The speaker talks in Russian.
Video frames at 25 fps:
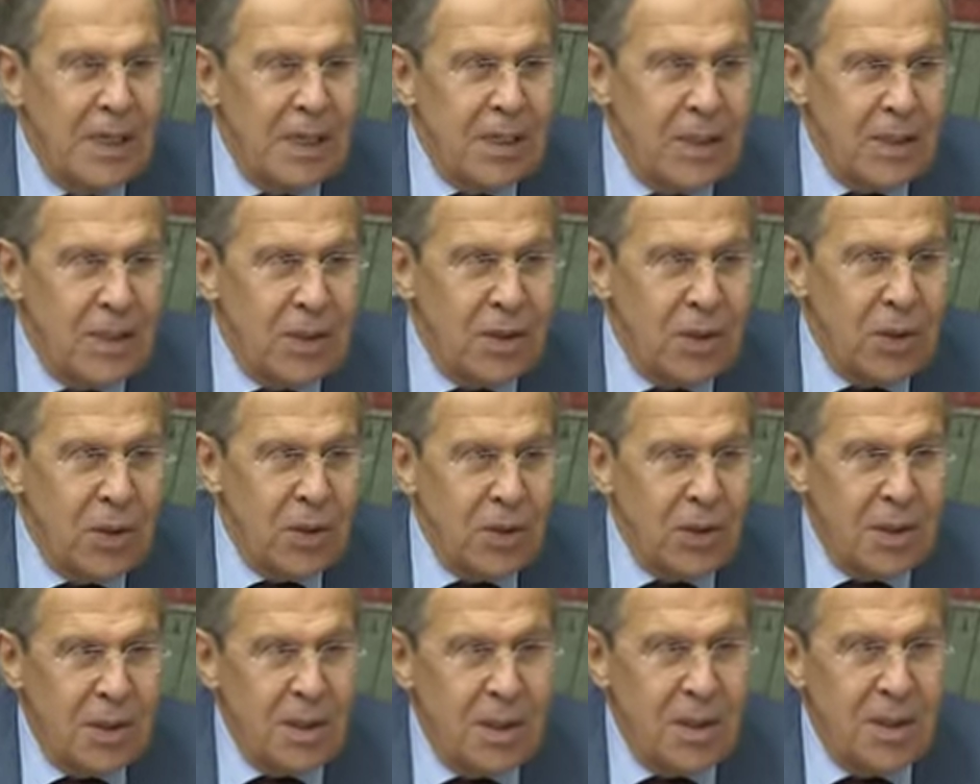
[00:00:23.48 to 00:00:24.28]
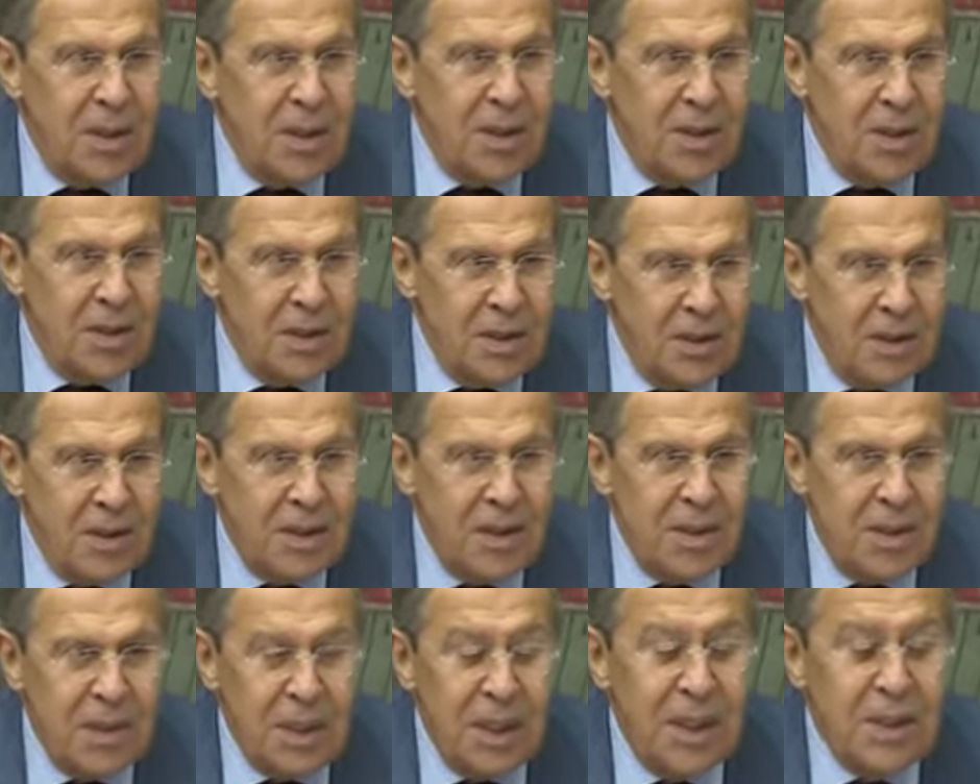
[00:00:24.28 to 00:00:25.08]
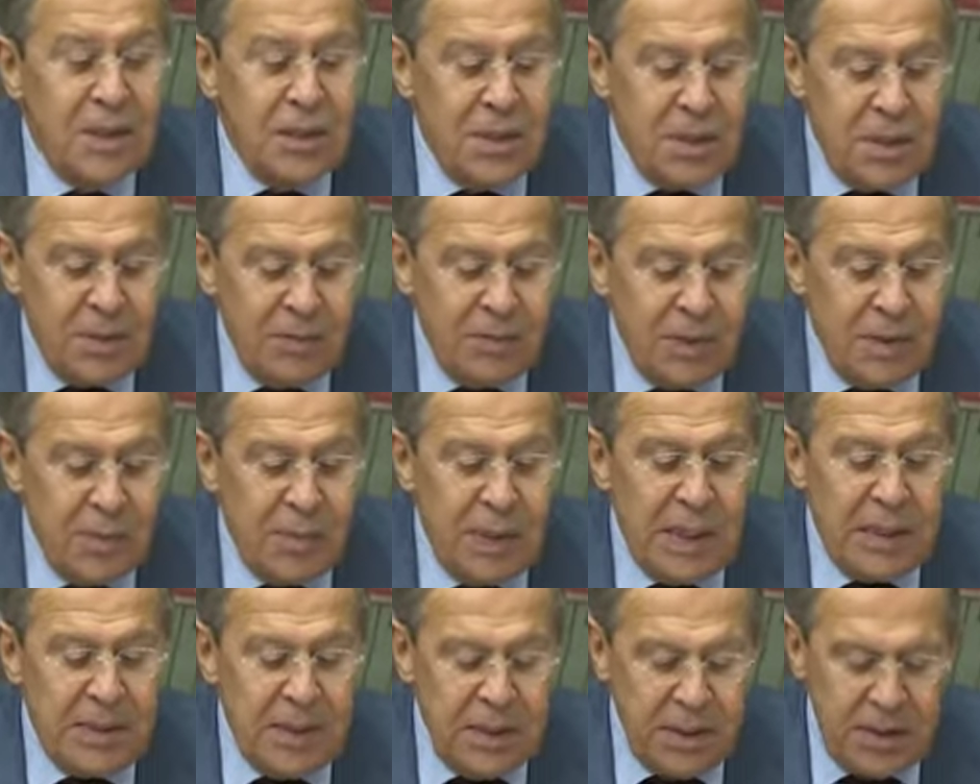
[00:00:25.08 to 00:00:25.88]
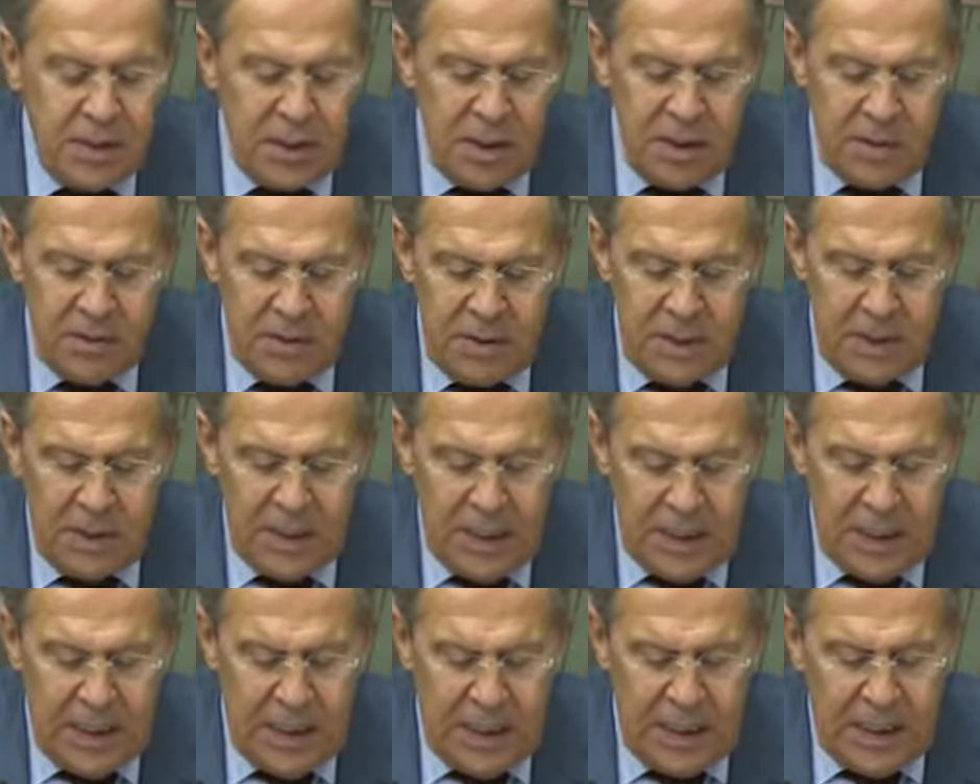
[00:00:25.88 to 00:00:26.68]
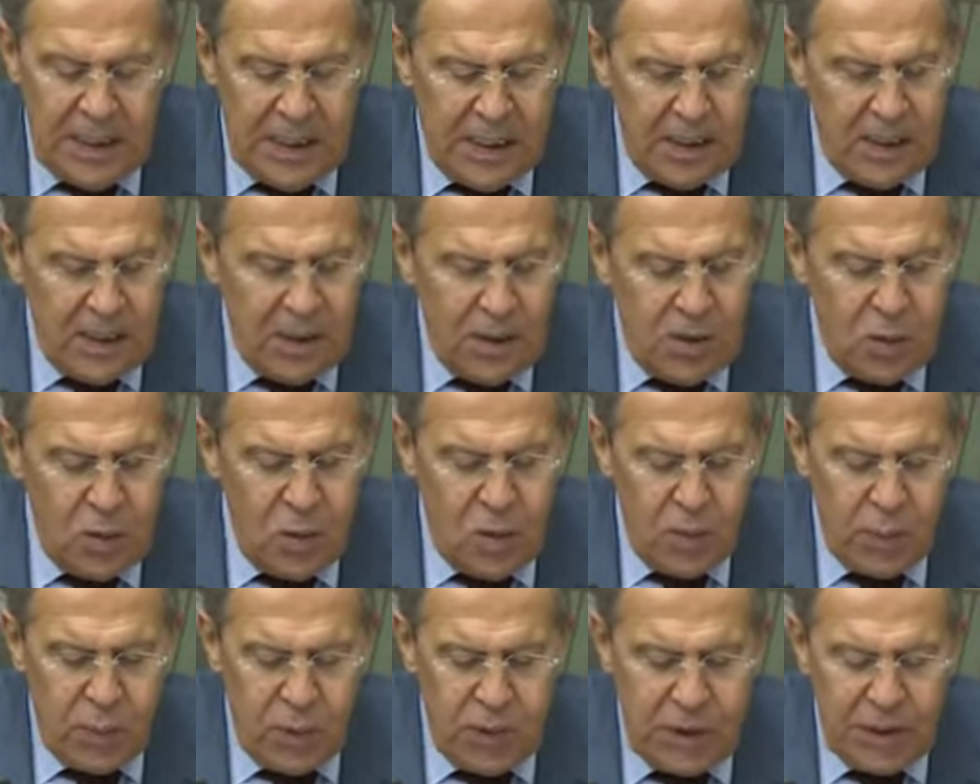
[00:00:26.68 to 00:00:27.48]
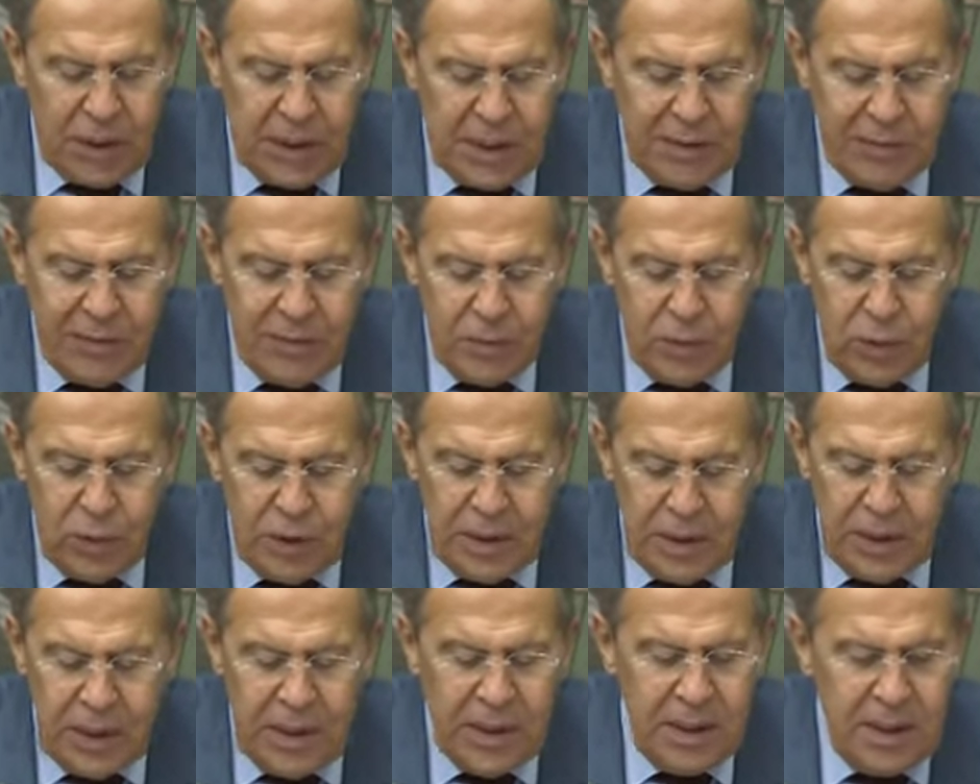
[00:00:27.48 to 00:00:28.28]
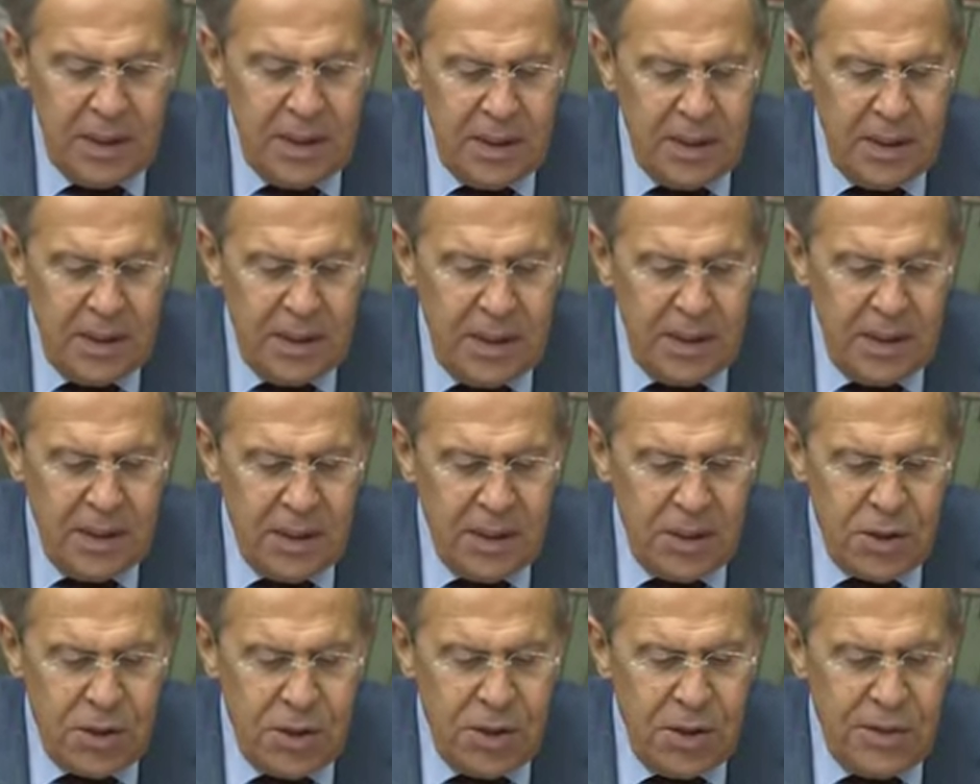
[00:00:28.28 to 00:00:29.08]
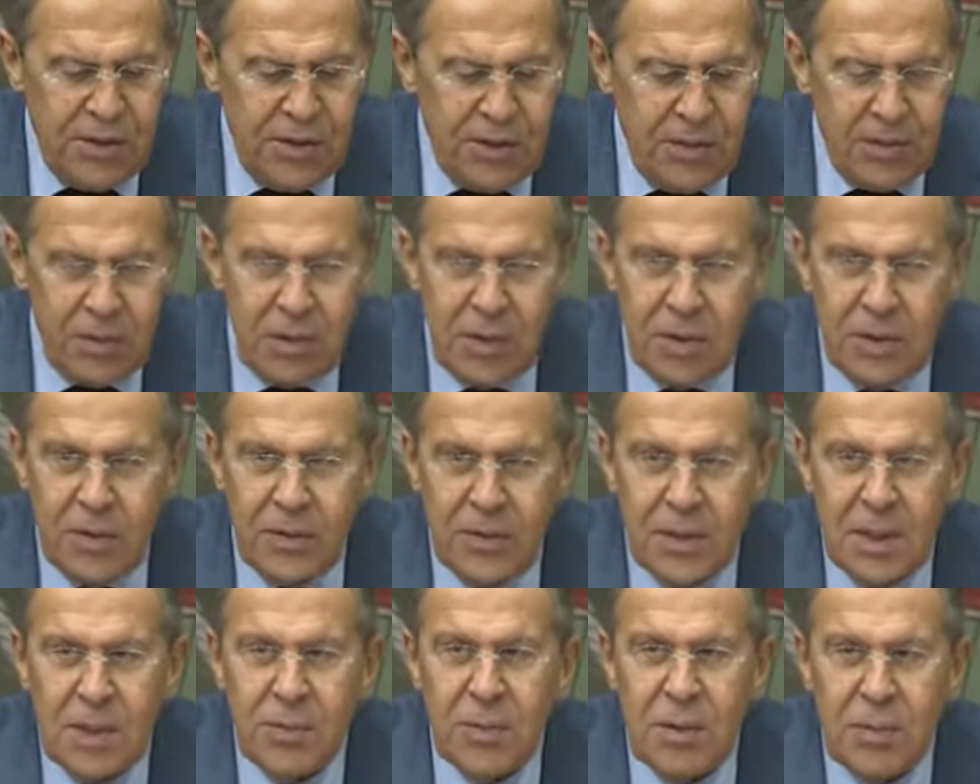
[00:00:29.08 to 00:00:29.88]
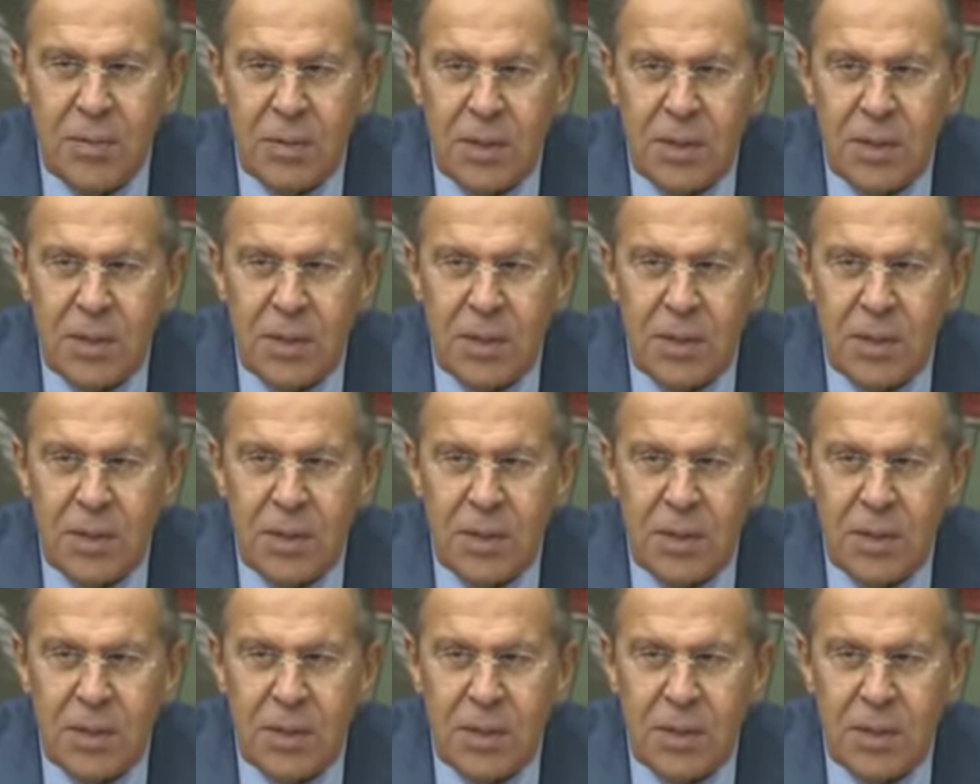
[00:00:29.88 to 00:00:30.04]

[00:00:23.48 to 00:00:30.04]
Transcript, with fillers: стройка, э, строительство дополнительного музея корпус этого музея и рассчитываем, что в самом